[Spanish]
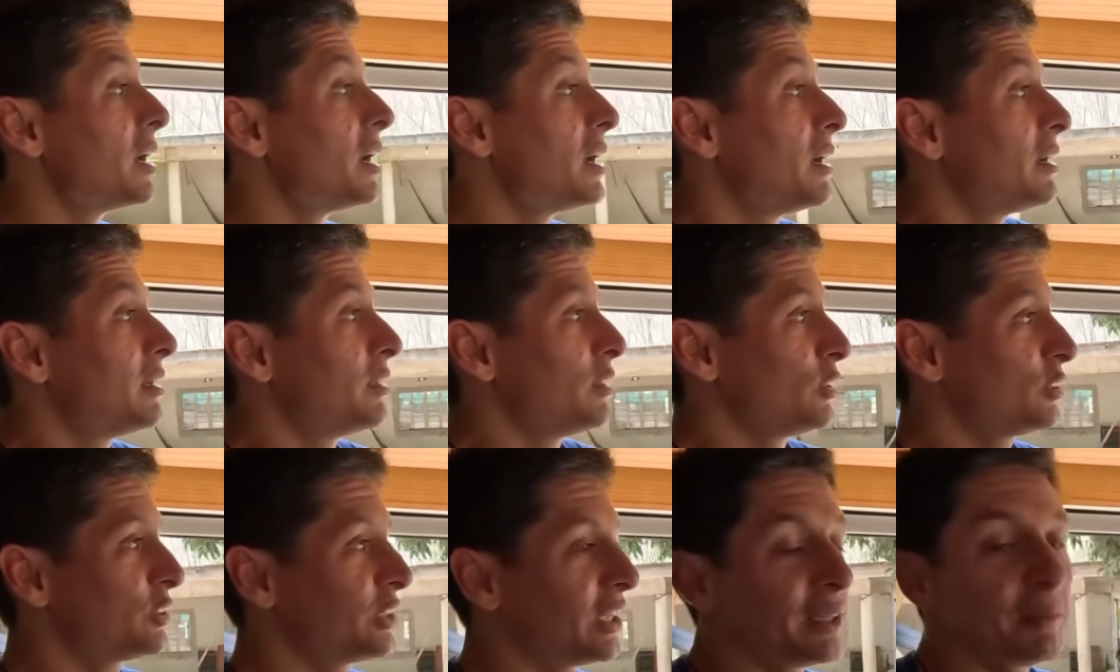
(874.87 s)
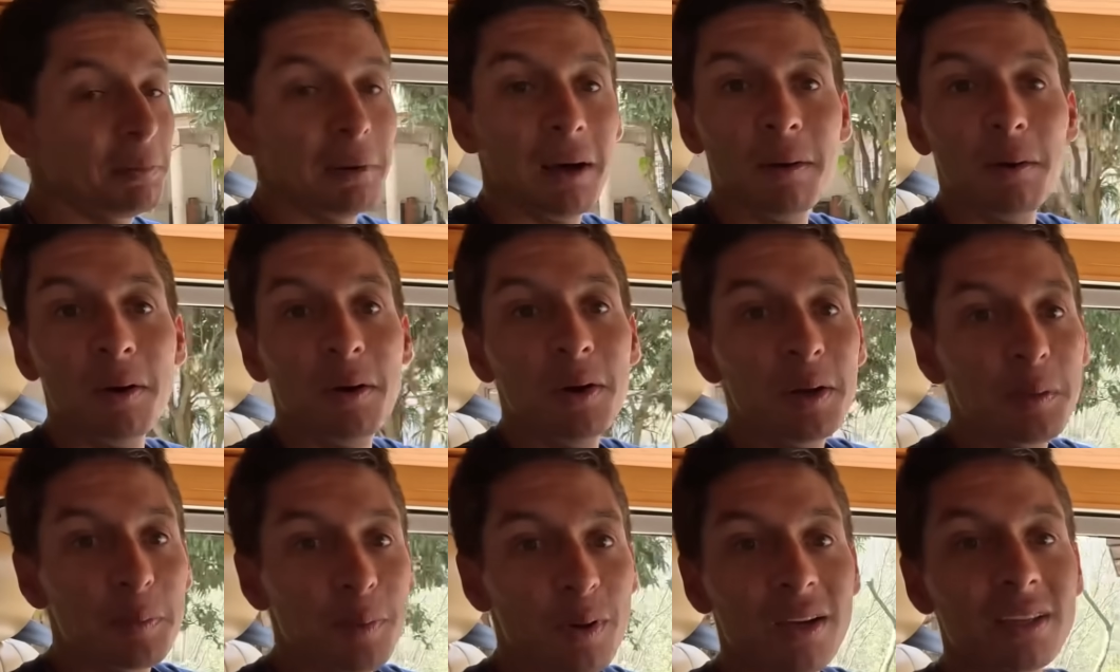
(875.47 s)
No sé, oh. vamos
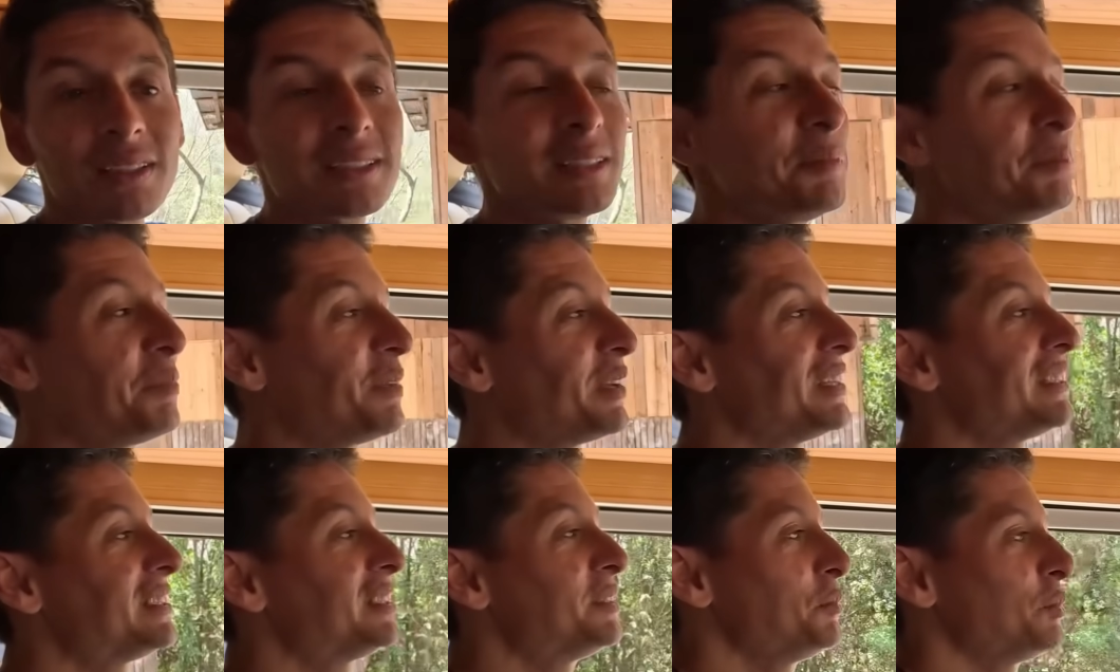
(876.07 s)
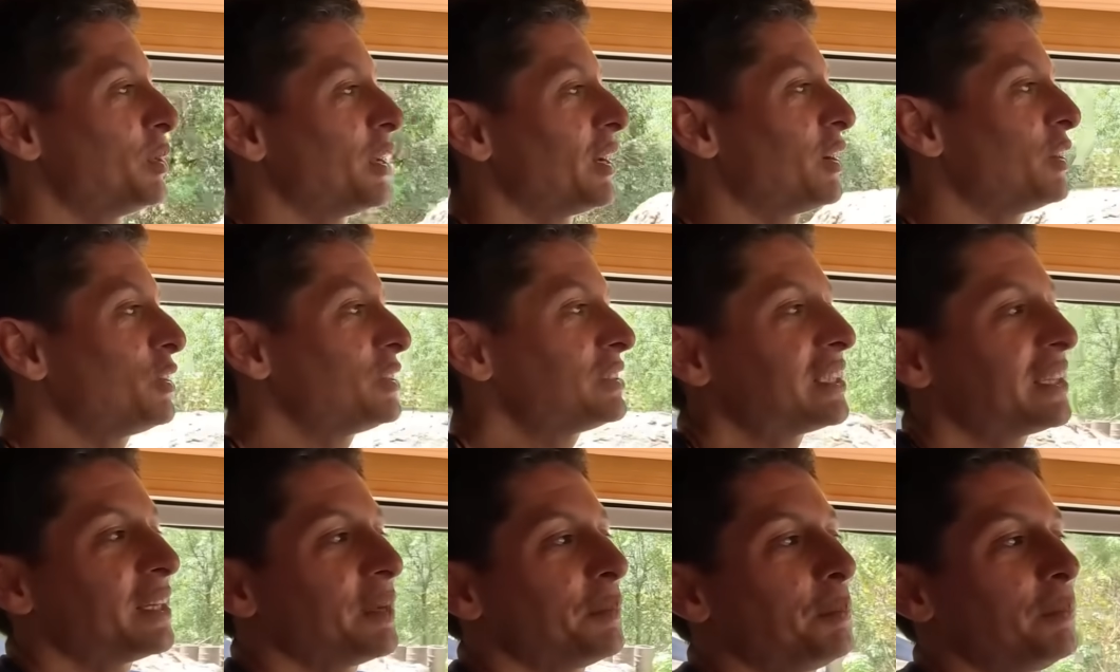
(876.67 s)
a ver, porque siempre decimos una
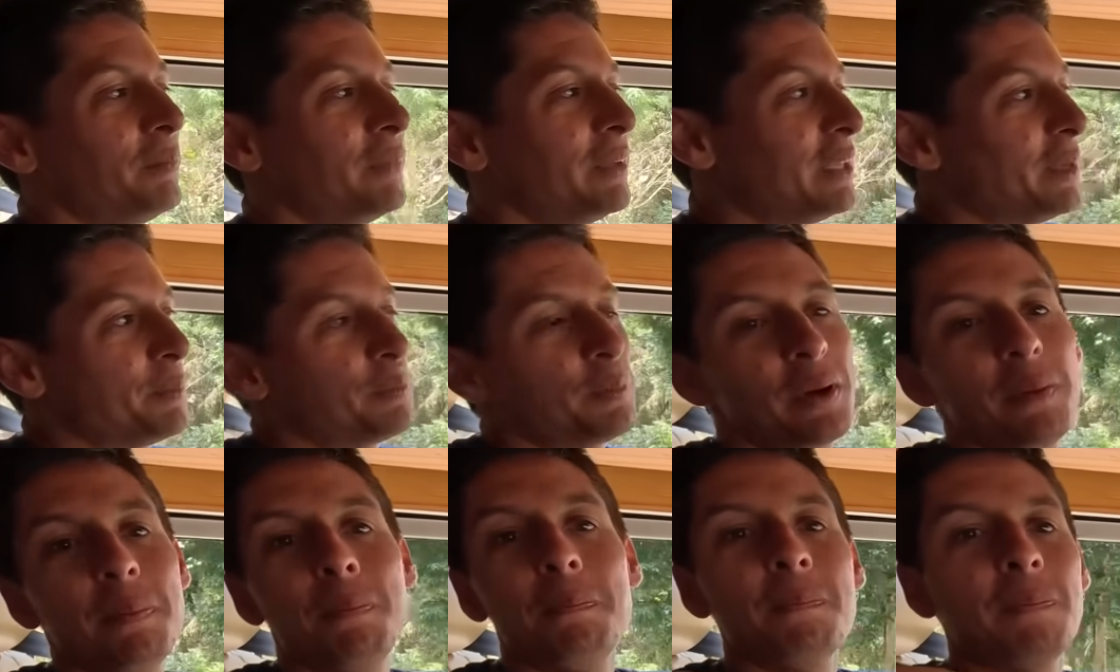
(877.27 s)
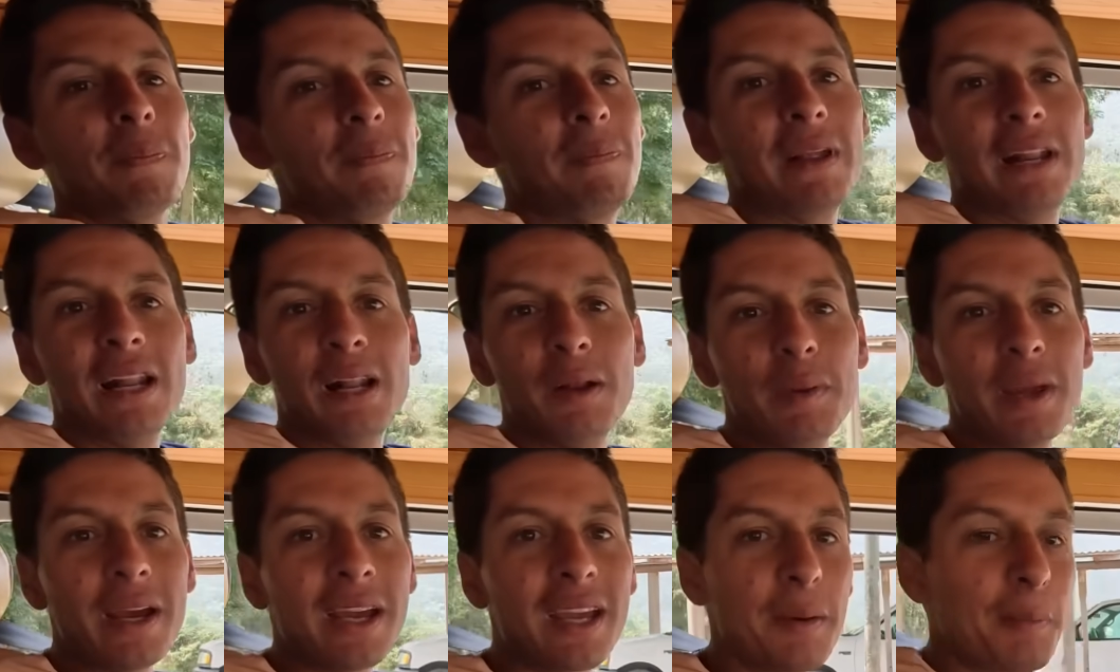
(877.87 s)
cosa y después en
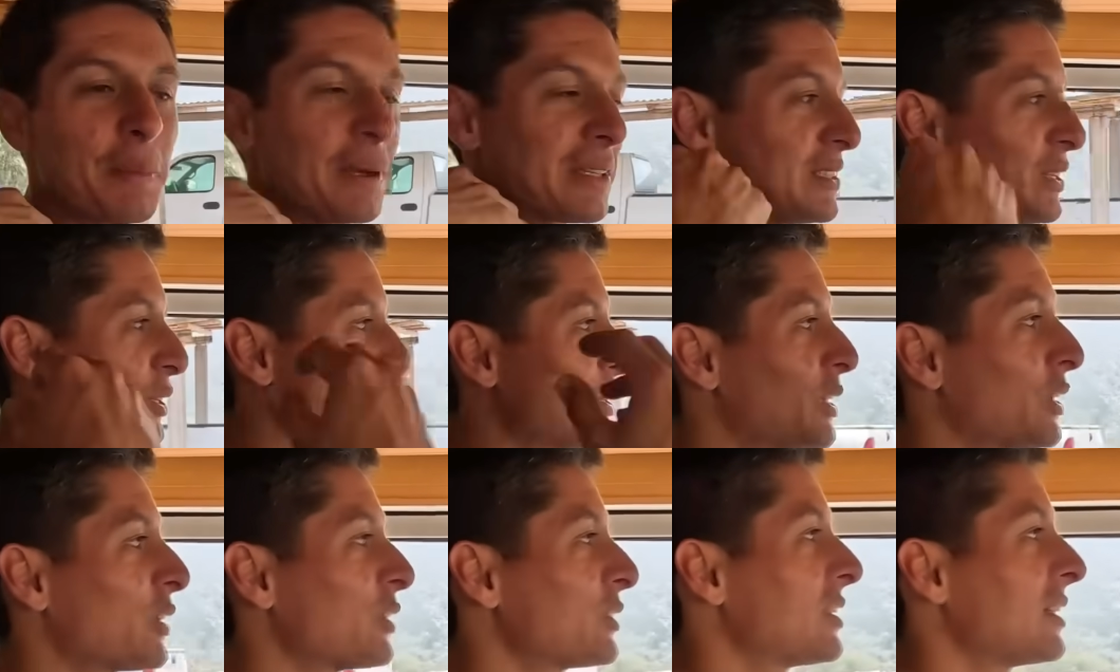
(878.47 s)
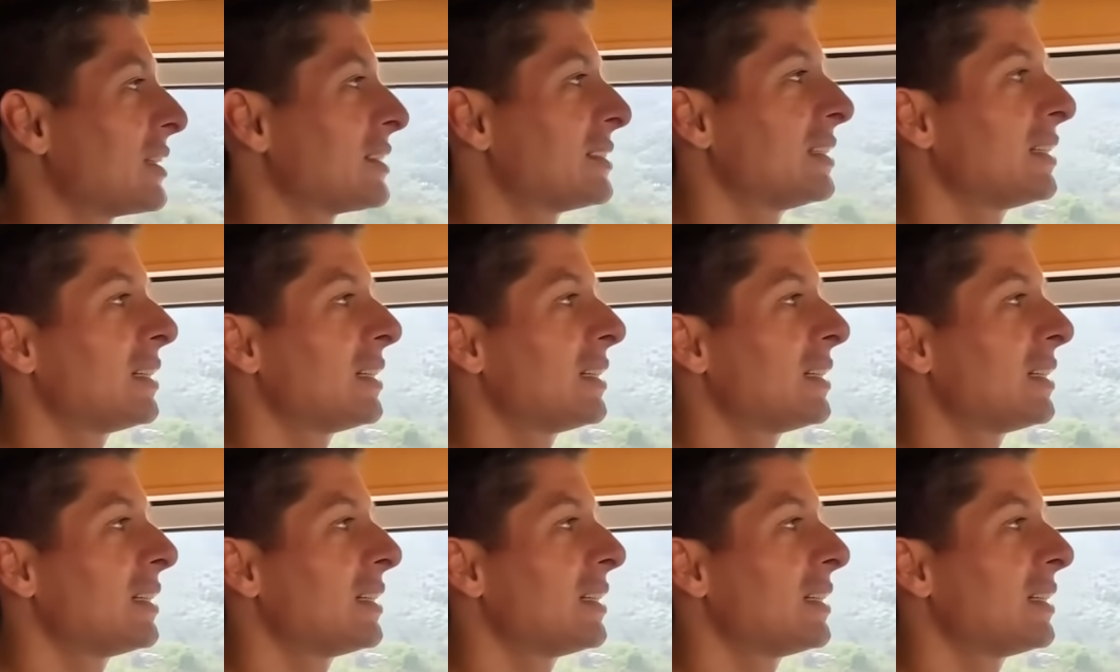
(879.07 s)
el viaje pasa otra cosa